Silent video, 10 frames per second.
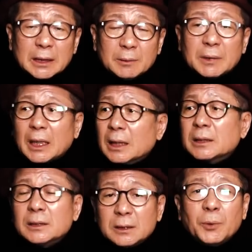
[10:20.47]
김사랑
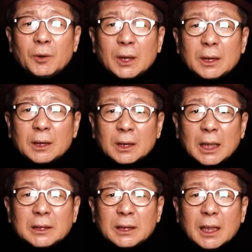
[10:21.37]
씨는 병원에
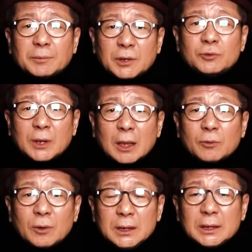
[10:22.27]
강제 납치도
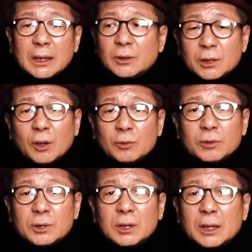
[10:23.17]
되고 이재선
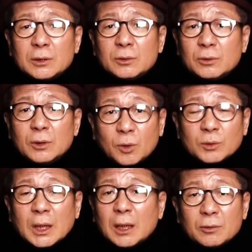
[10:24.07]
결국 스트레스로
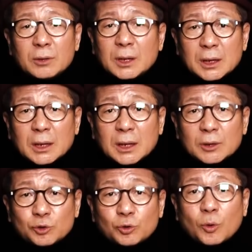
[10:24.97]
동생하고 그렇게
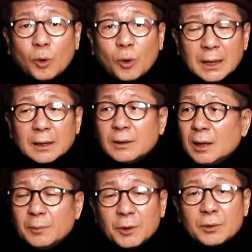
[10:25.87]
되다가 죽고
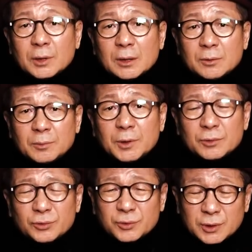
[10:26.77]
장영아 변호사도 뭐
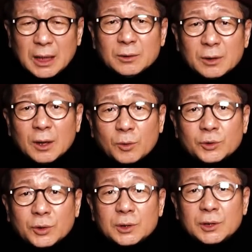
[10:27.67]
탄
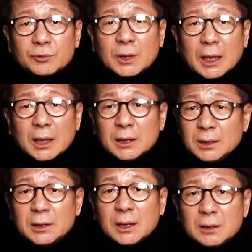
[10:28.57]
고초 치르다가
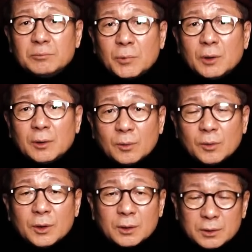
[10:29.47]
이제는 뭐
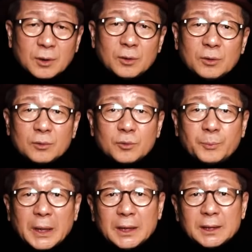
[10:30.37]
오히려 그걸로
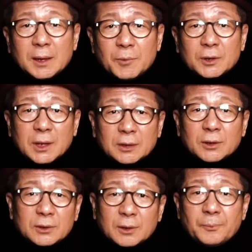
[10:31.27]
굿바이 이재명 책
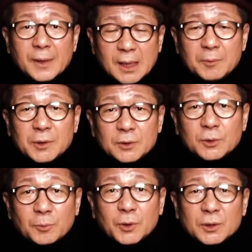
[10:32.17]
써서 재미도
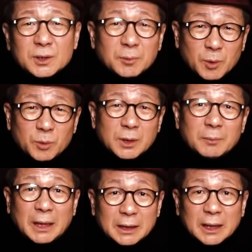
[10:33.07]
좀 보여줬지만
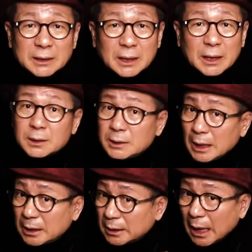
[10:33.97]
고생 많이 했잖아.
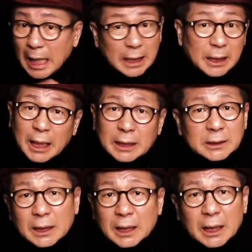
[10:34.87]
그때 기사가 안
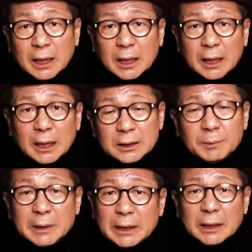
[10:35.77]
나갔잖아.
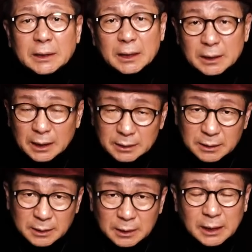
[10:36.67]
시민단체들에서
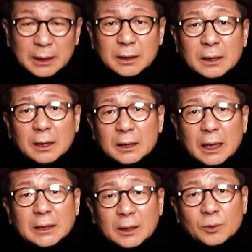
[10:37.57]
그렇게들
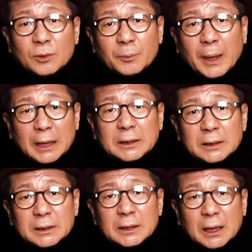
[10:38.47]
대장동을
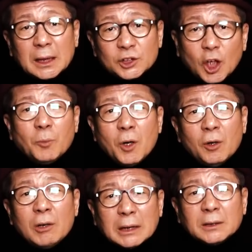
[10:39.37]
파헤치는데.
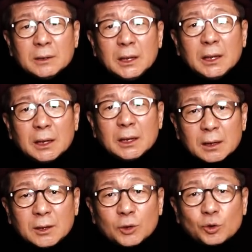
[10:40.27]
처먹어놨으니
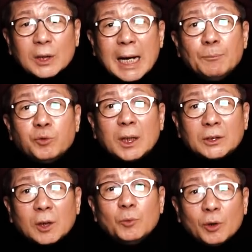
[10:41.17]
그것도
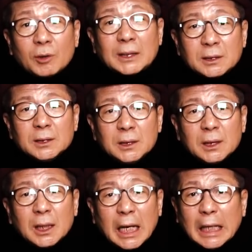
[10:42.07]
간부가
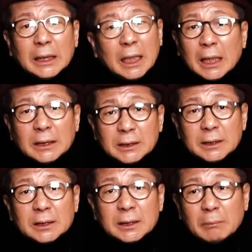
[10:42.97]
처먹어놨으니 안
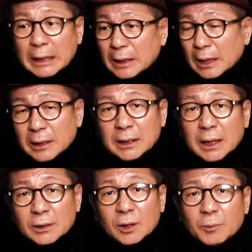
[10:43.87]
나가지. 말단
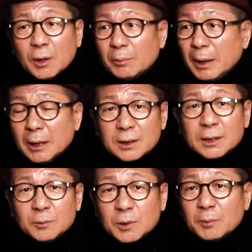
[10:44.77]
기자가 처먹어봐야
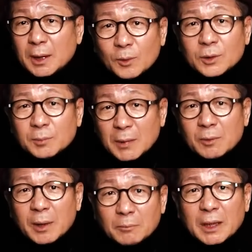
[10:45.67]
지금으로만 50만
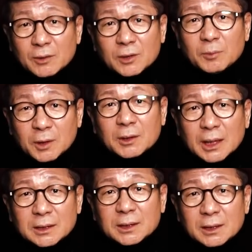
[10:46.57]
원, 100만 원
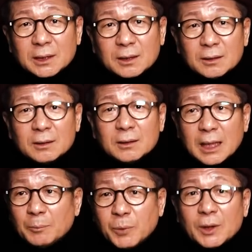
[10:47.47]
처먹었겠지. 그런 건
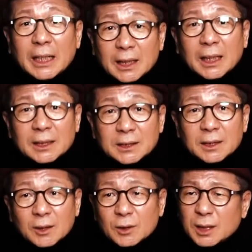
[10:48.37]
한 번 안
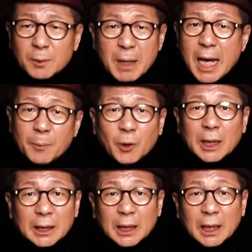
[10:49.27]
나가지. 어떻게
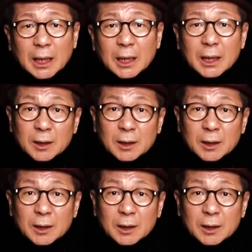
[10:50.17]
매번 안 나가.